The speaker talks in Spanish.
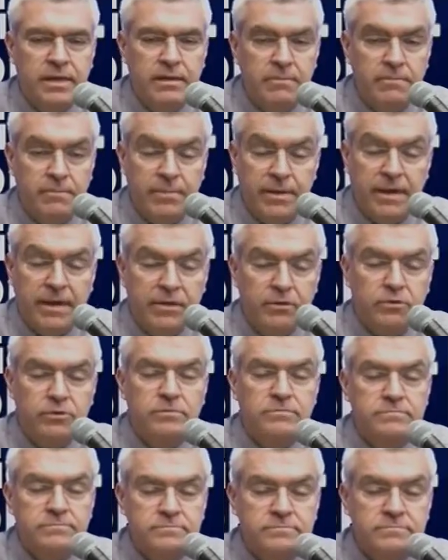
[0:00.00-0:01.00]
pero
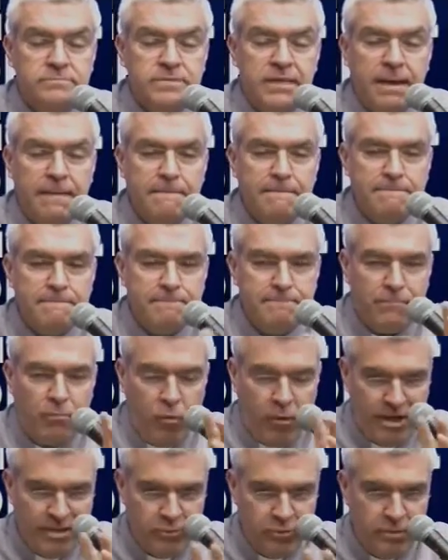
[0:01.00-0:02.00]

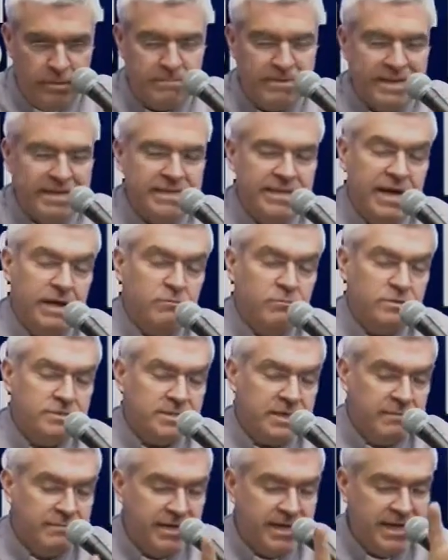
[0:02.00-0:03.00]
cuando aprendamos
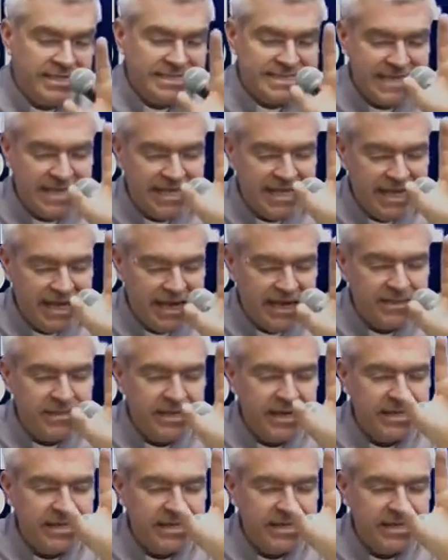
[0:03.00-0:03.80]
a ver hacia adelante,